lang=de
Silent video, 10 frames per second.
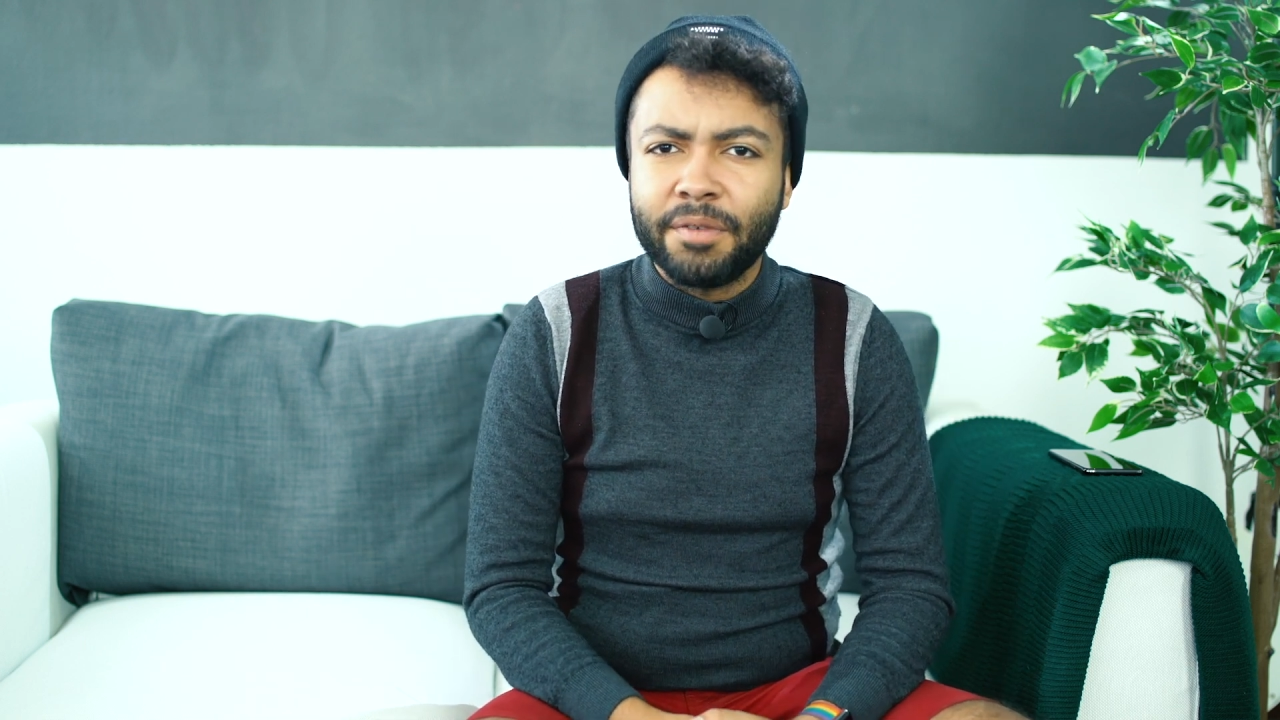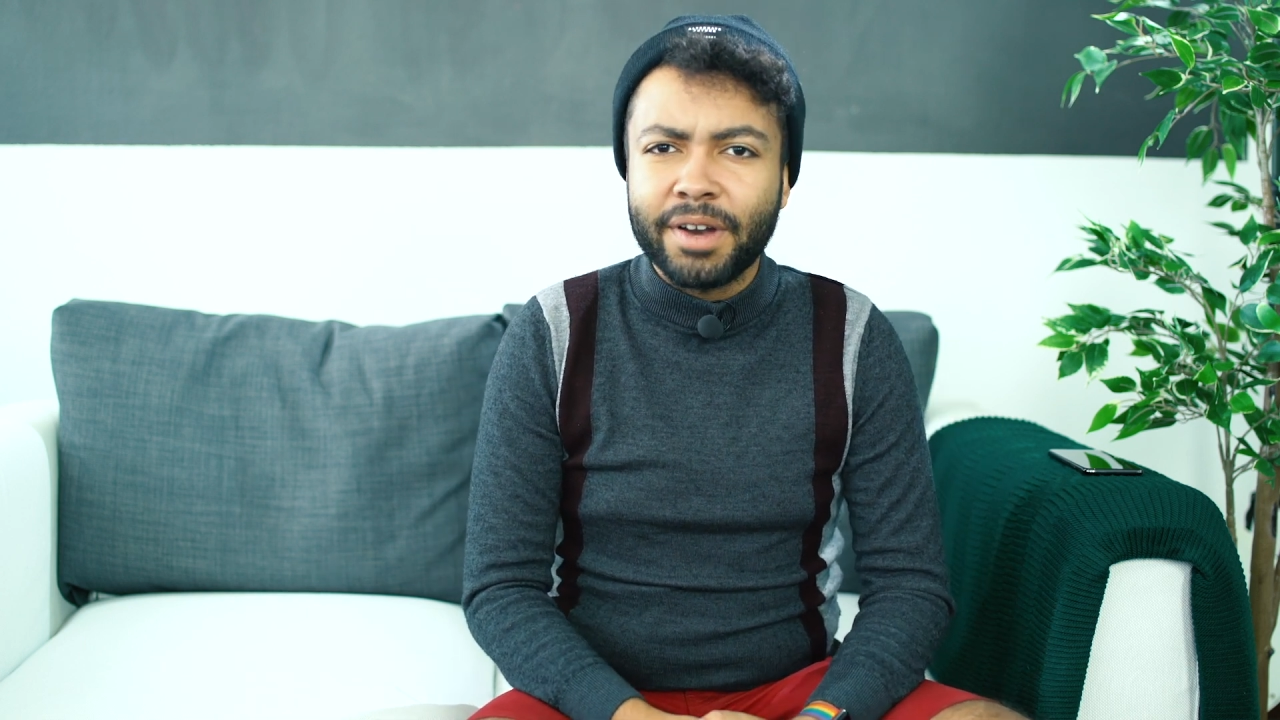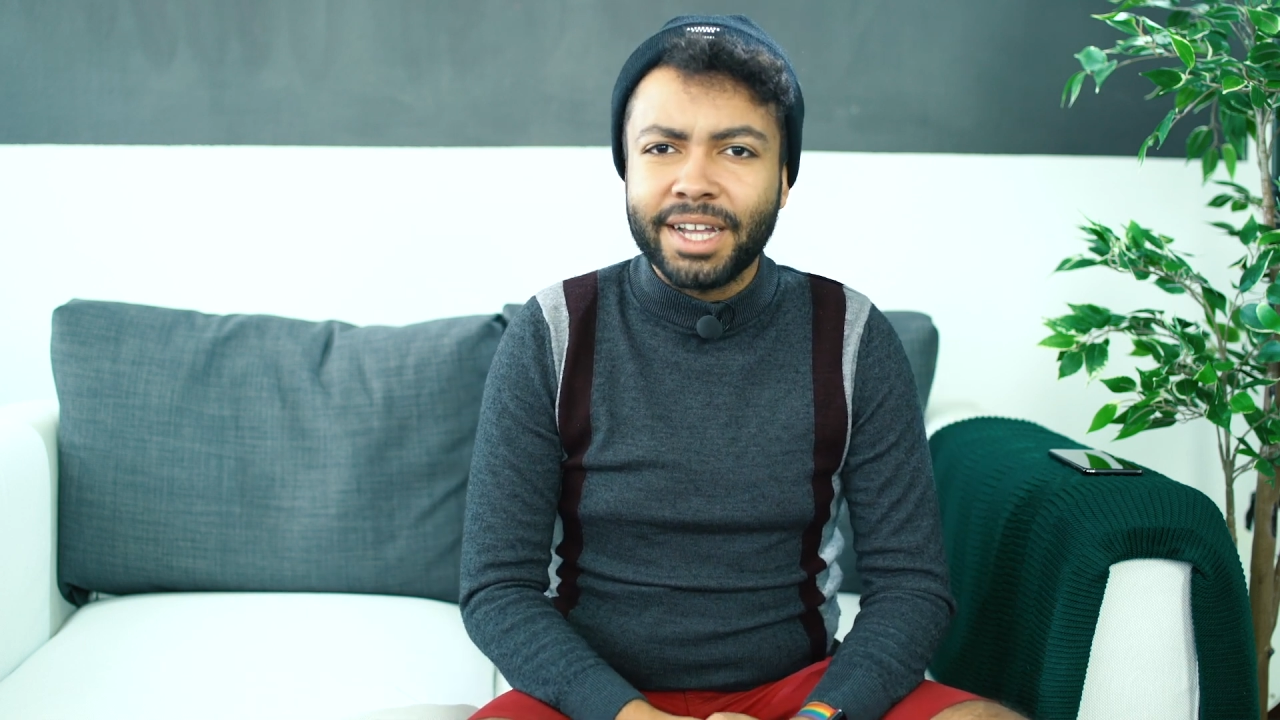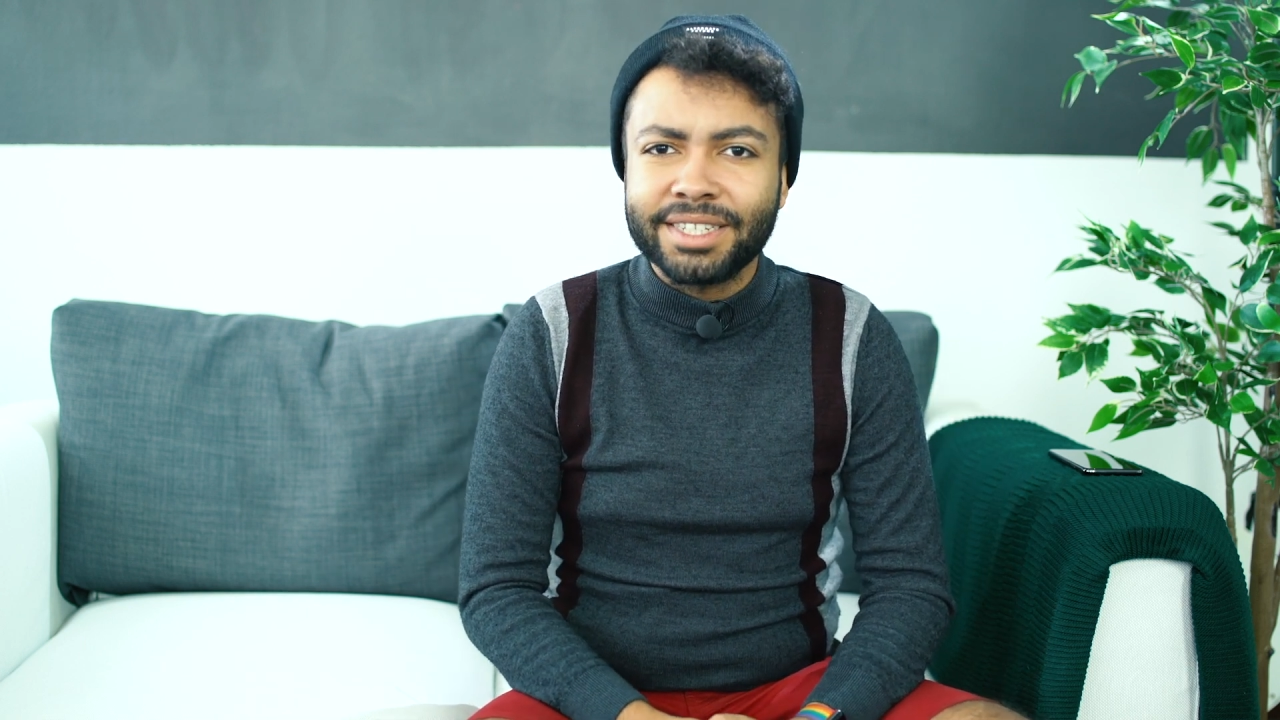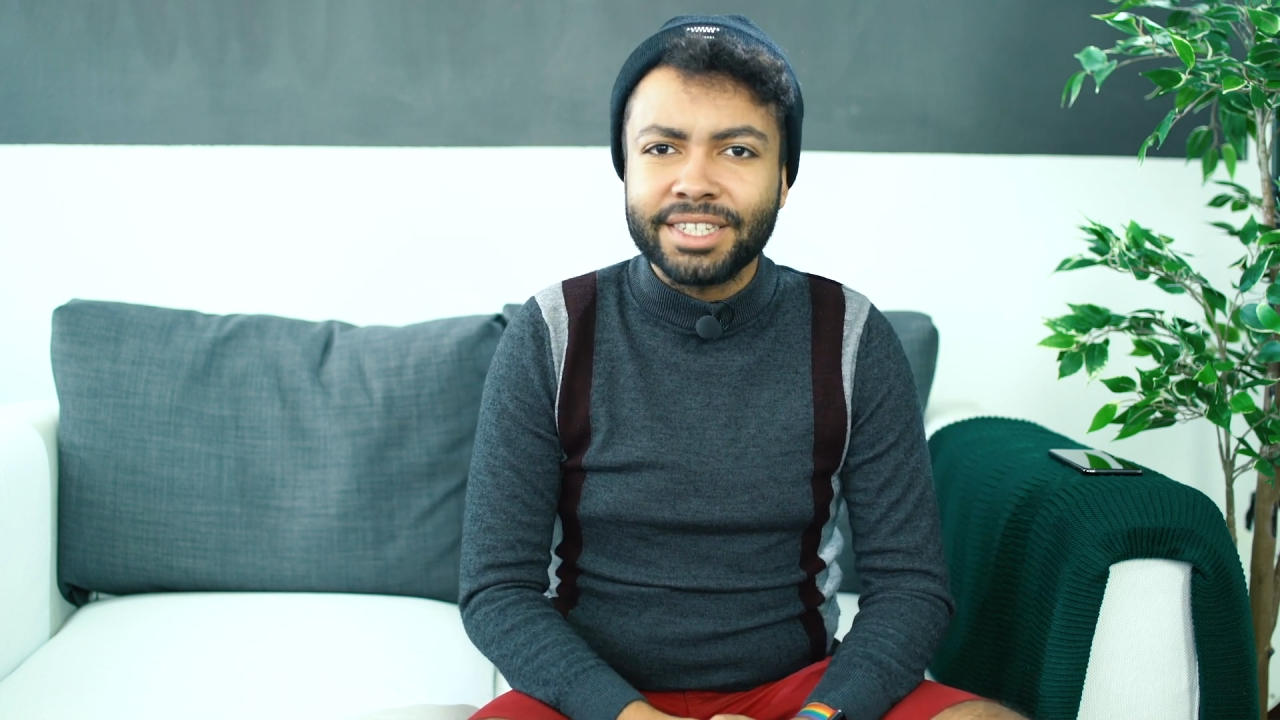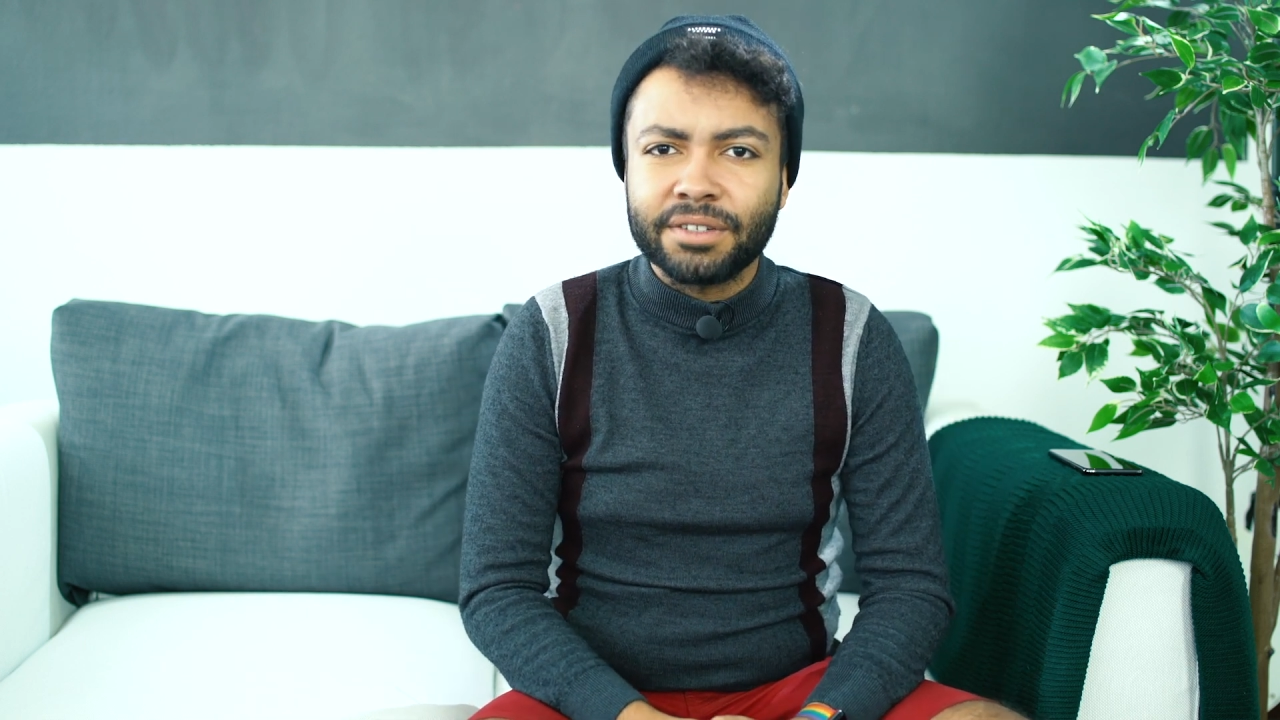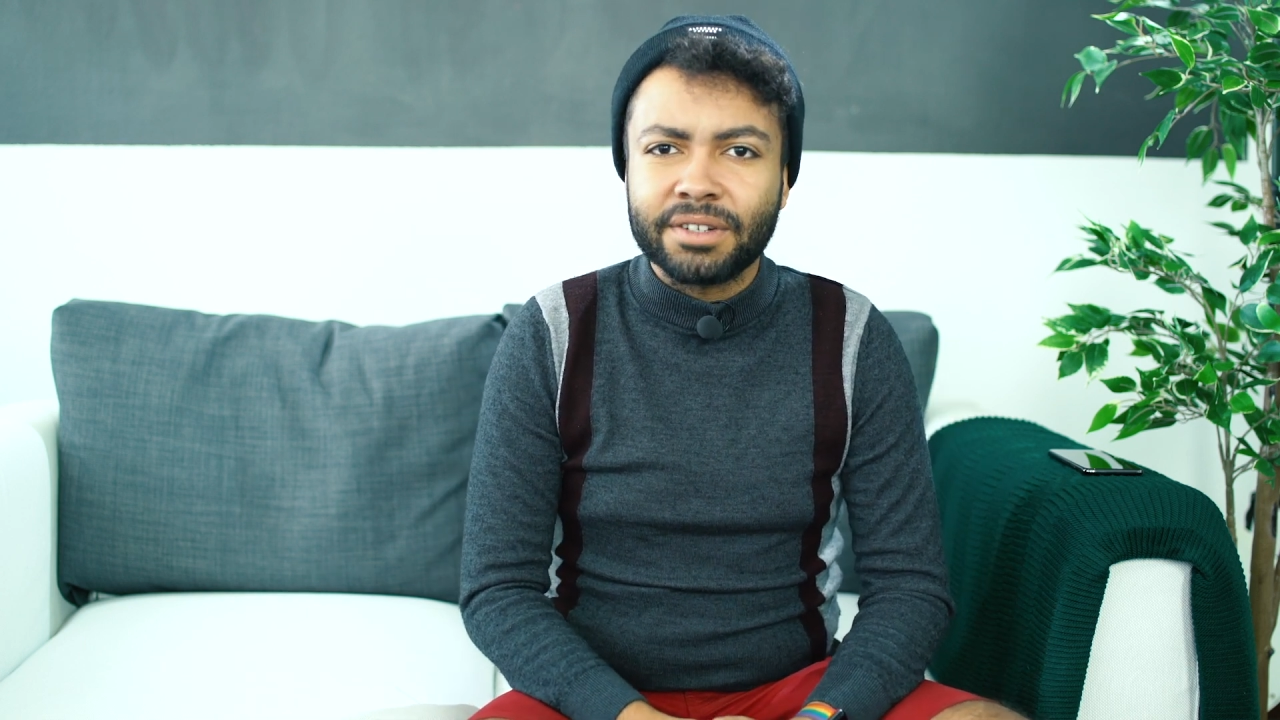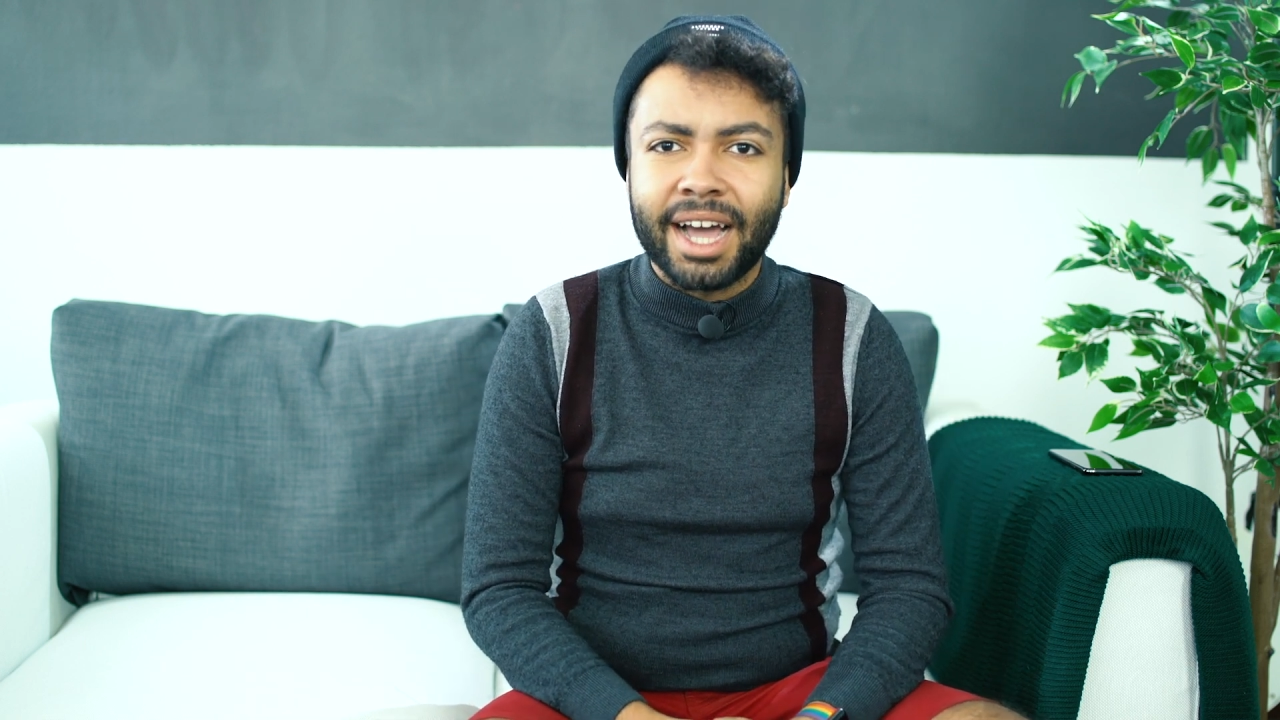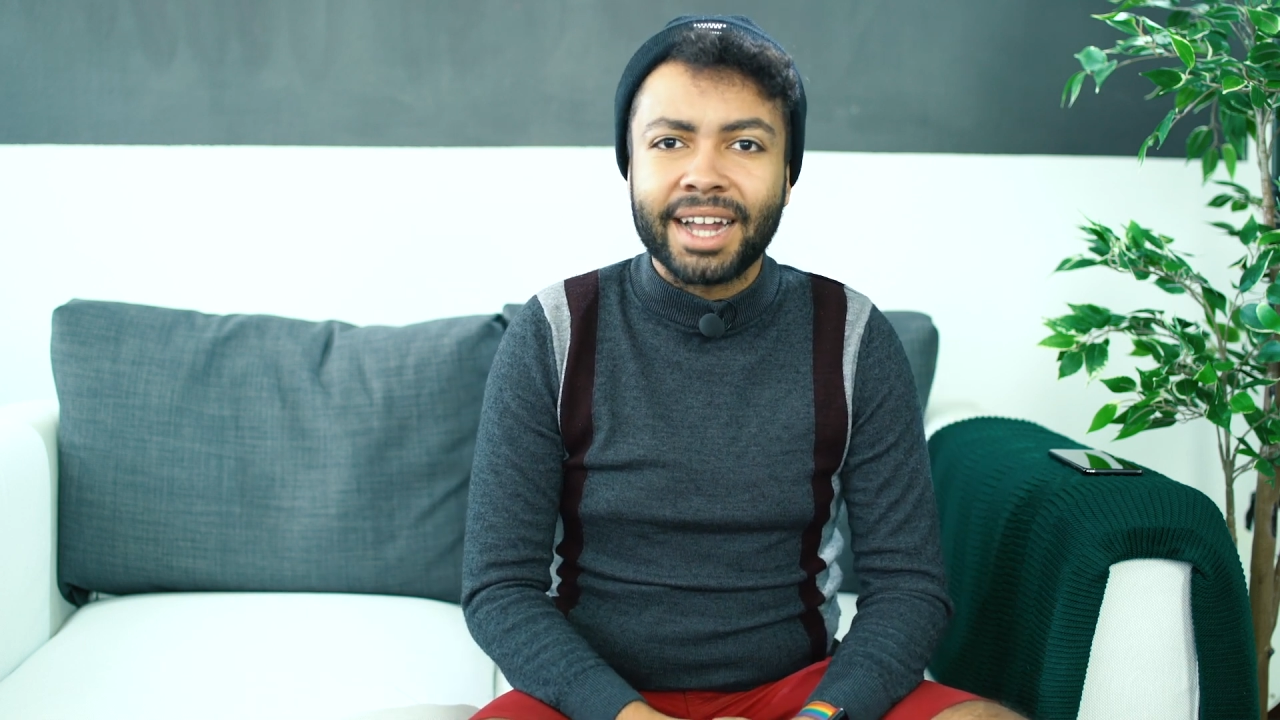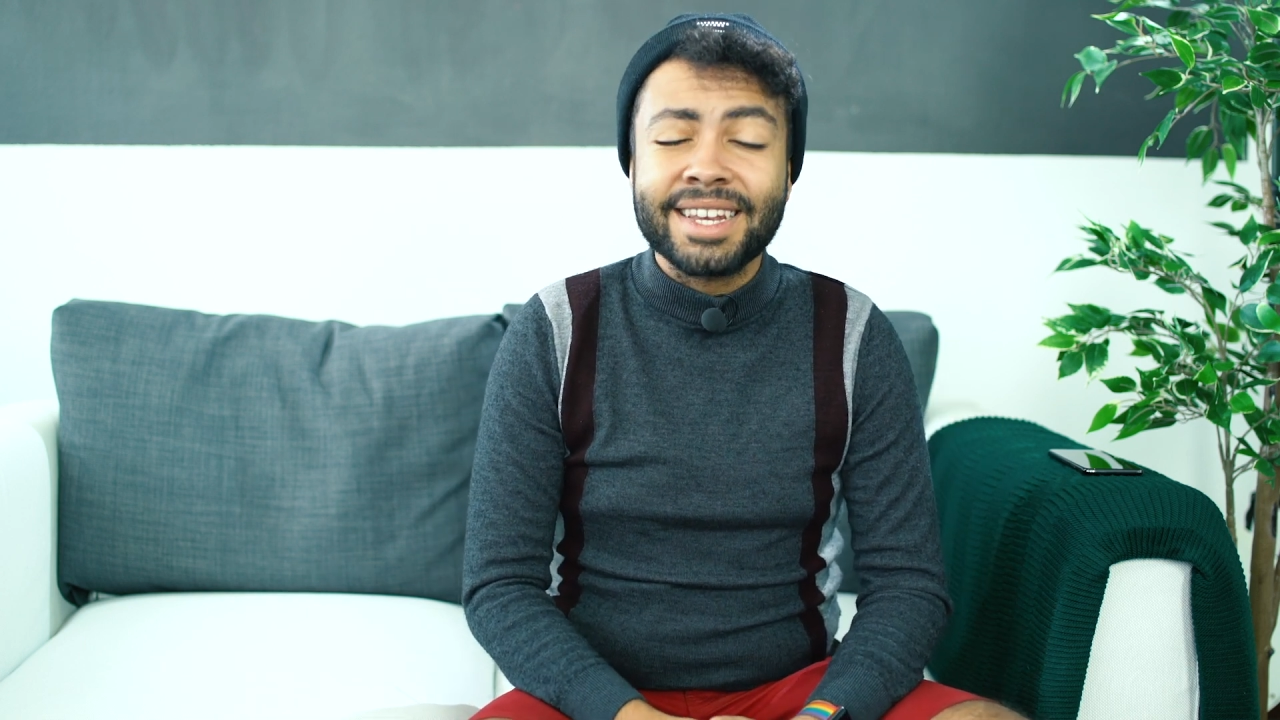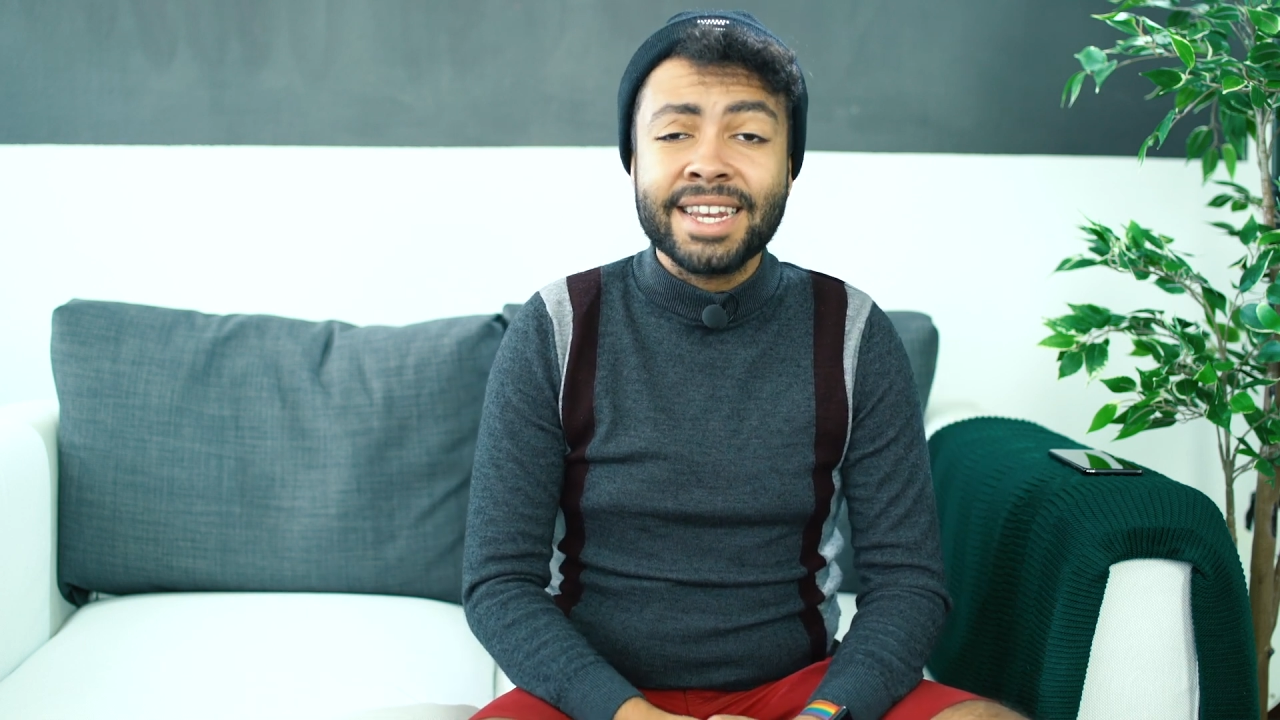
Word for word: fleißig und hat